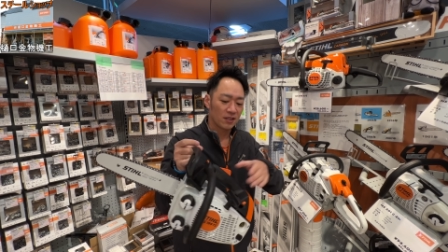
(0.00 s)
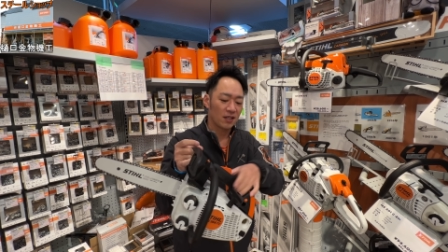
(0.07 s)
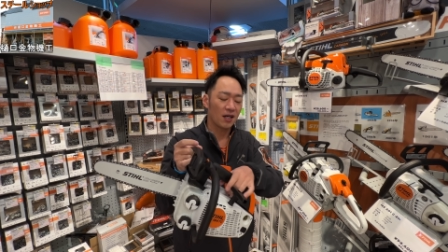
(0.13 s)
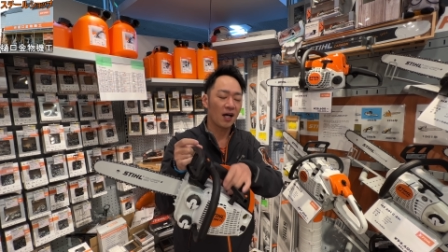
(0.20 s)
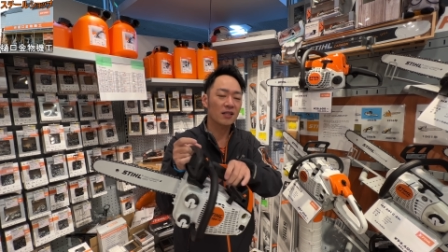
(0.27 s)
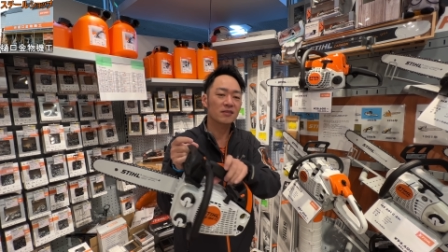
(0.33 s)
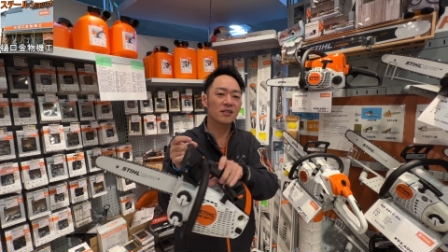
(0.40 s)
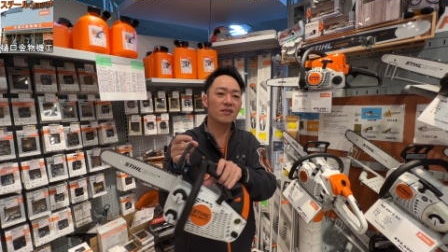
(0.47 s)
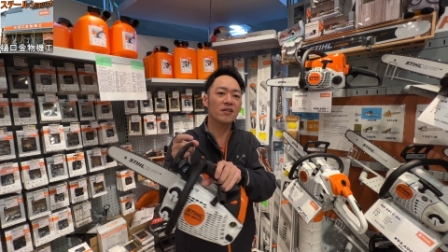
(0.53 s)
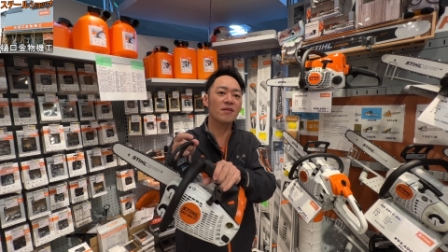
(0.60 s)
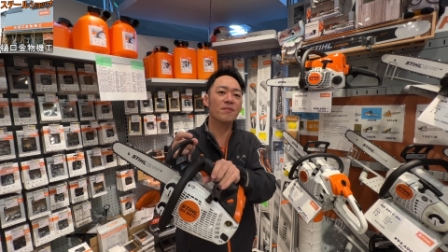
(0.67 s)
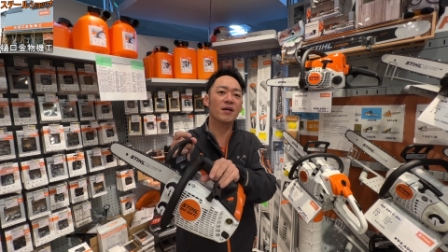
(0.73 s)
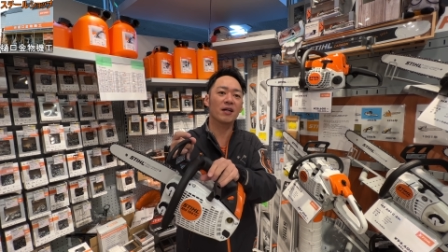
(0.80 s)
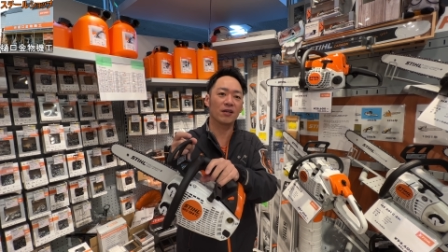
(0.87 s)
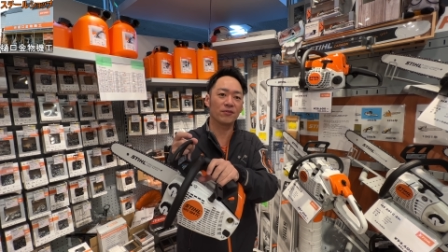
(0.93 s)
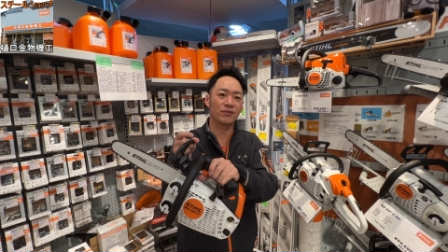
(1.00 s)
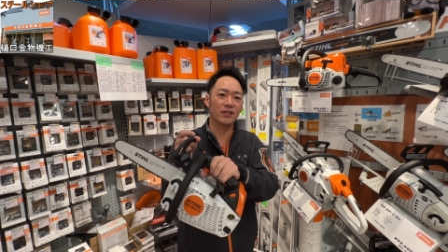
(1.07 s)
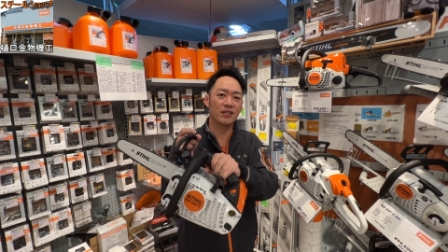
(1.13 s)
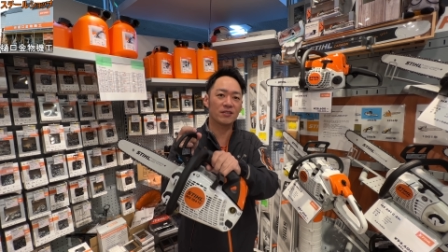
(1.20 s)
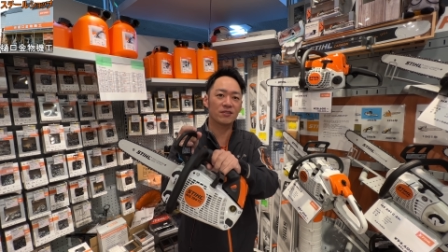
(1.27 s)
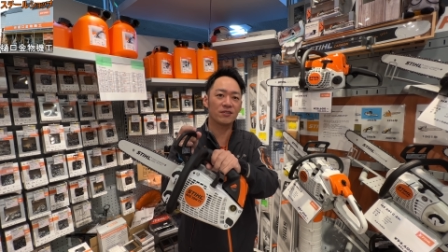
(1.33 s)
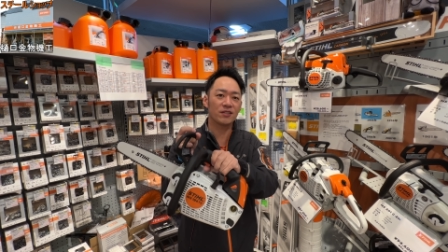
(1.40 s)
アクセルレバーが上
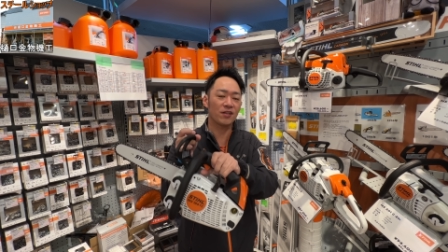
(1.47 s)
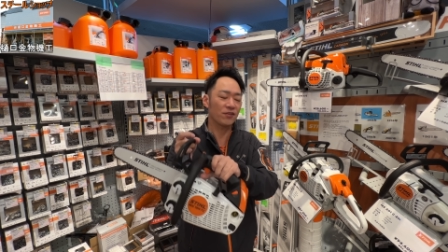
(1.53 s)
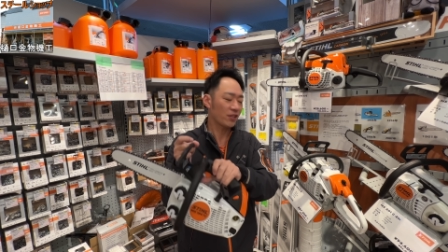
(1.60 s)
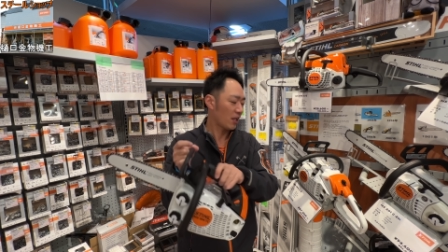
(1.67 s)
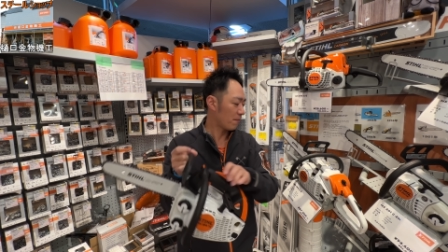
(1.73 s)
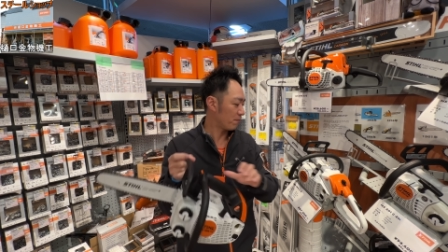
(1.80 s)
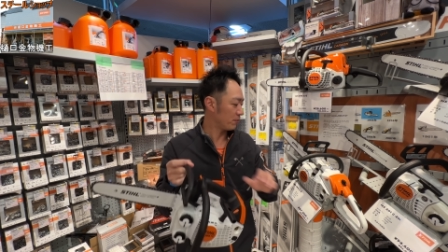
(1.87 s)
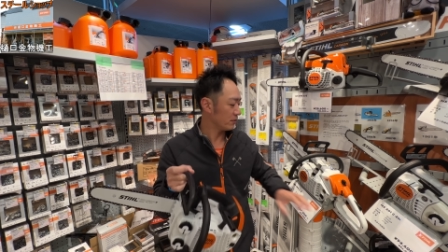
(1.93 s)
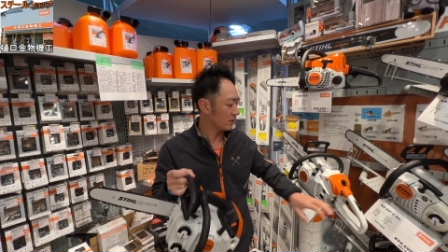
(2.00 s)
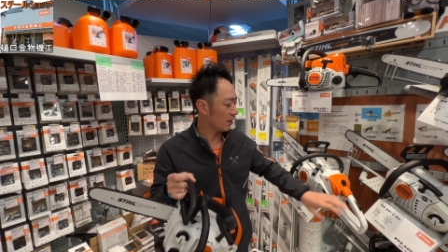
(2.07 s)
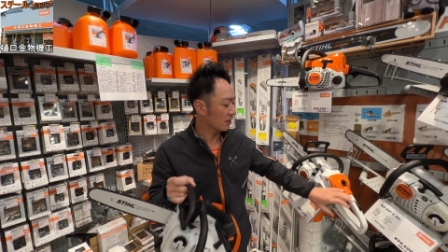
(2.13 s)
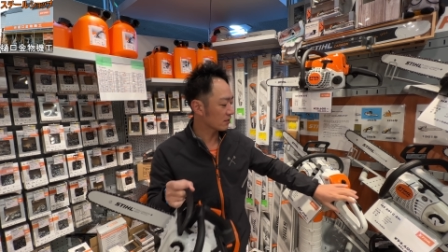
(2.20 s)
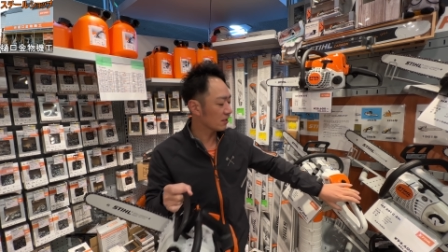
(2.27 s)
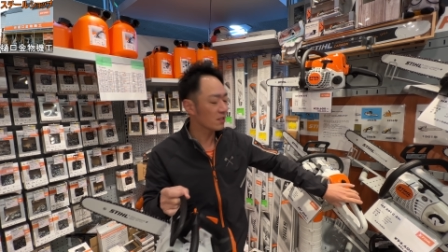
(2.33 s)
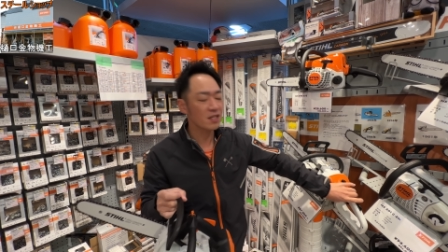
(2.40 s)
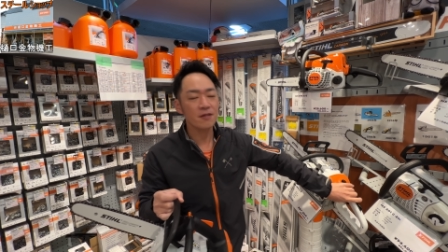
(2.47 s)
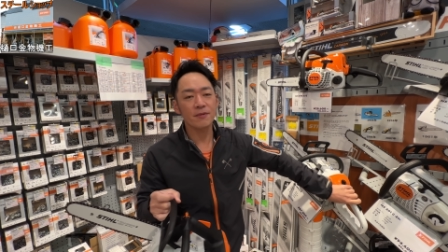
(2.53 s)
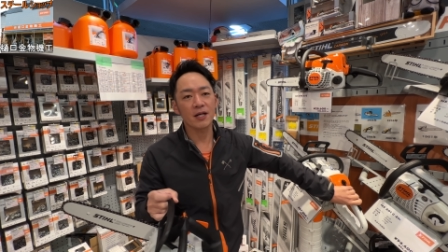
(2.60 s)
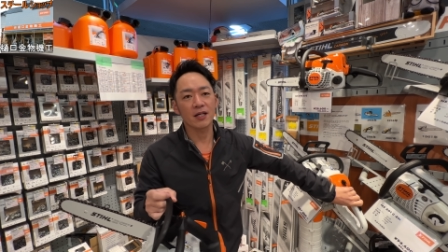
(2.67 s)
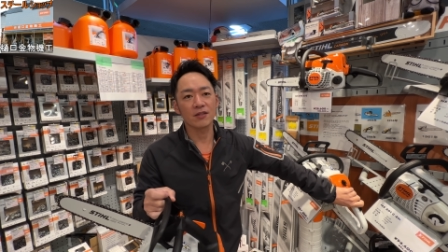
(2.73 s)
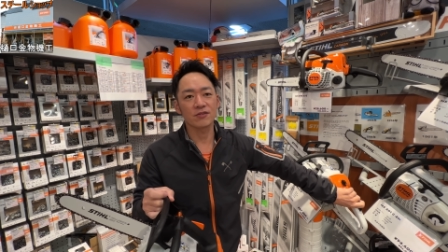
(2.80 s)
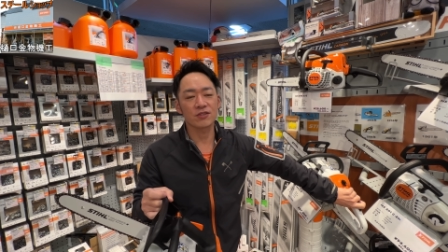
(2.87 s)
についてるタイプ、
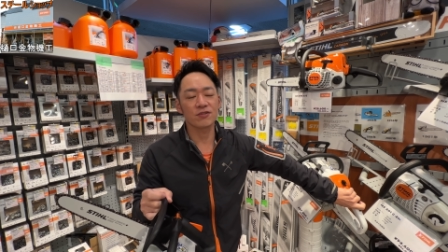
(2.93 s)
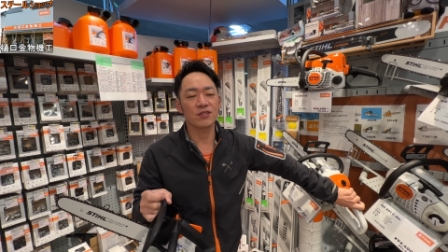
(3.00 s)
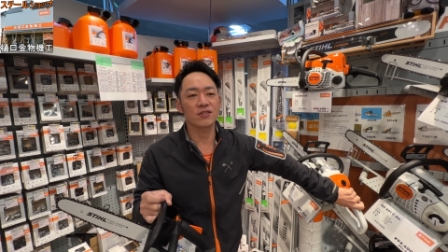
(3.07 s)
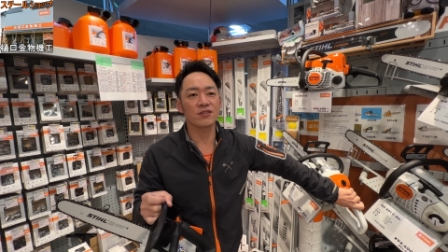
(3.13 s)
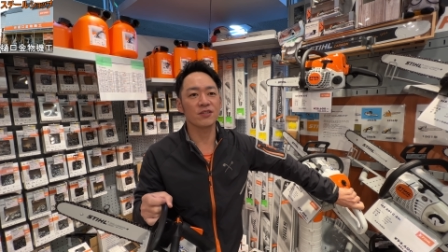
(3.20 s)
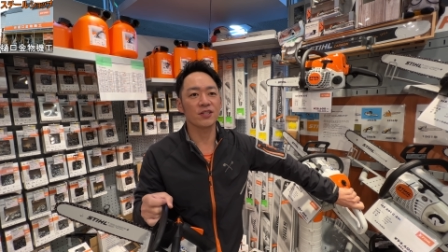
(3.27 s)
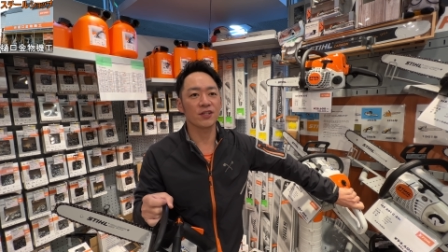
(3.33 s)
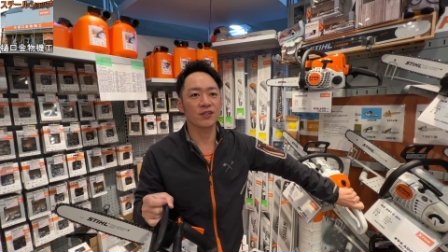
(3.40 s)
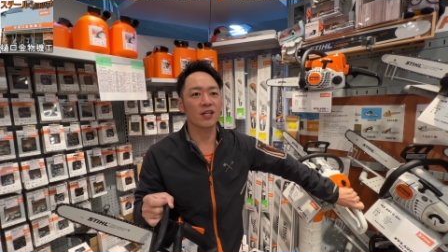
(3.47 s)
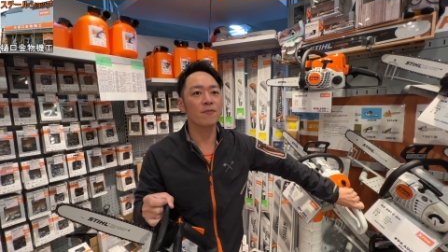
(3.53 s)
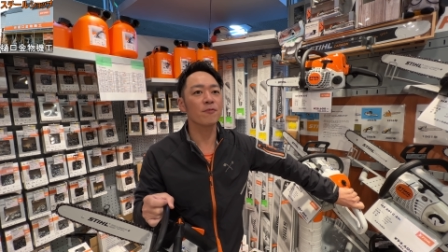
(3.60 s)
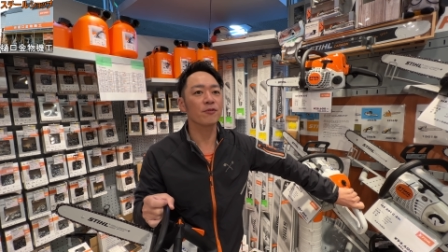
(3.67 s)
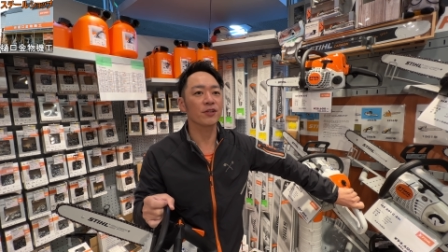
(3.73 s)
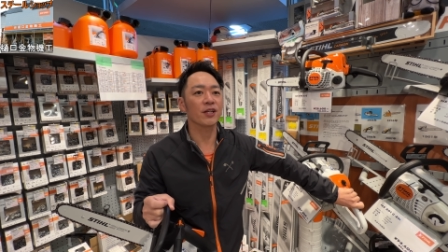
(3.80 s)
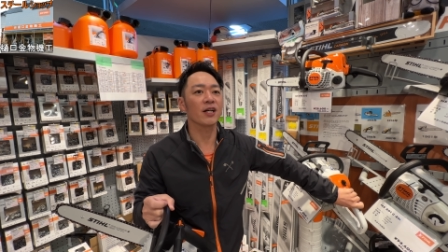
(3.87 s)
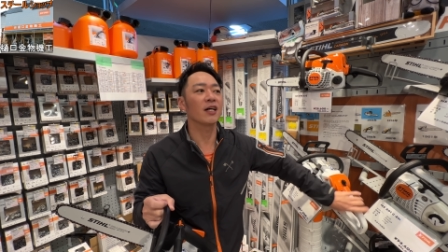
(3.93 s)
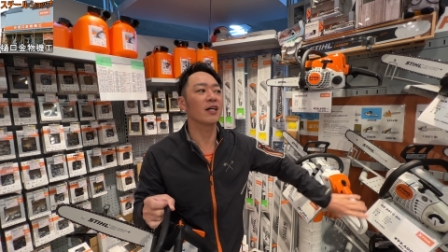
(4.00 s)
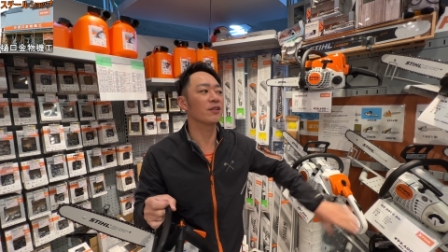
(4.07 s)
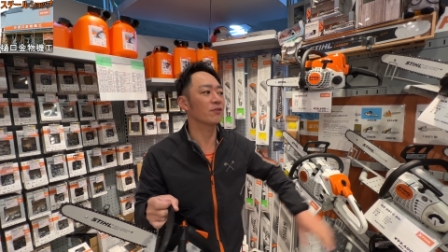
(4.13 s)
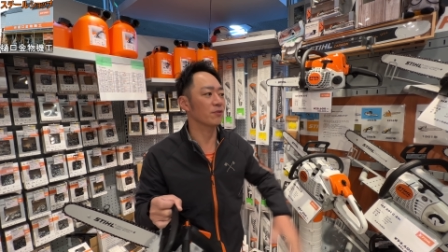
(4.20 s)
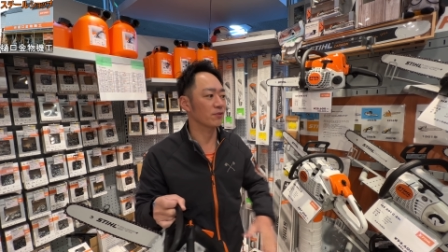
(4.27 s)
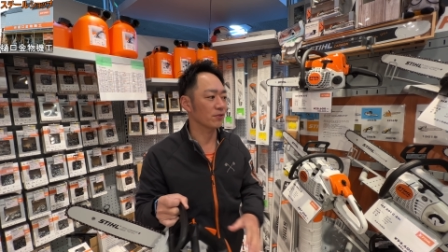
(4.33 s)
アクセルレバーが後ろについてるタイプを
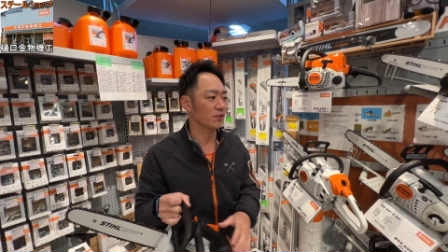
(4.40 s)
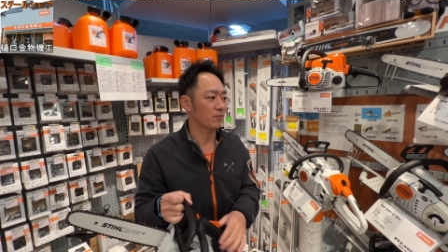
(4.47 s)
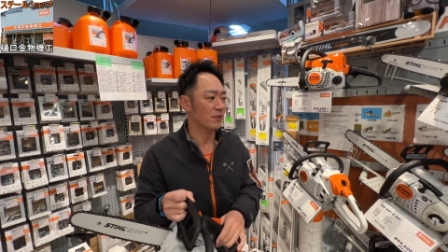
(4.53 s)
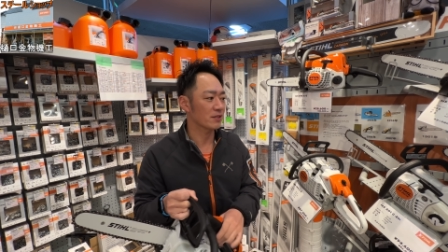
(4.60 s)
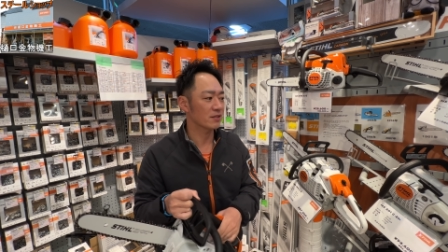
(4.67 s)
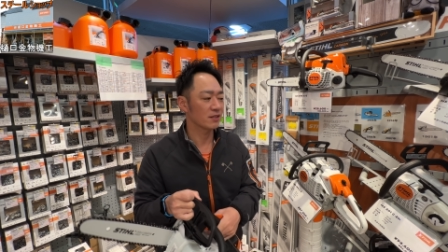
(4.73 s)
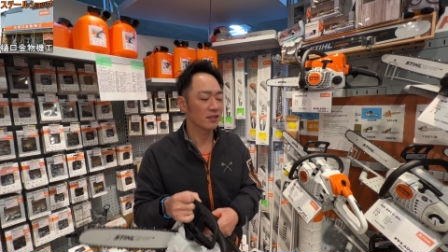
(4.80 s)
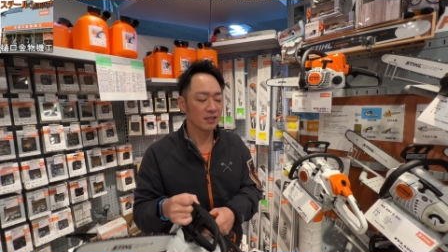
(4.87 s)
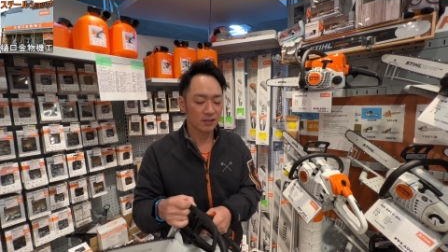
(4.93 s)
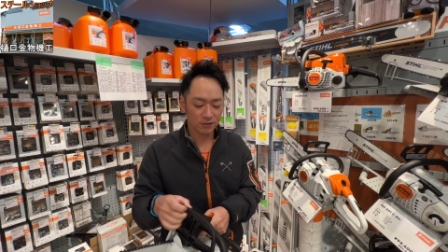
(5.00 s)
リアハンドルと言います。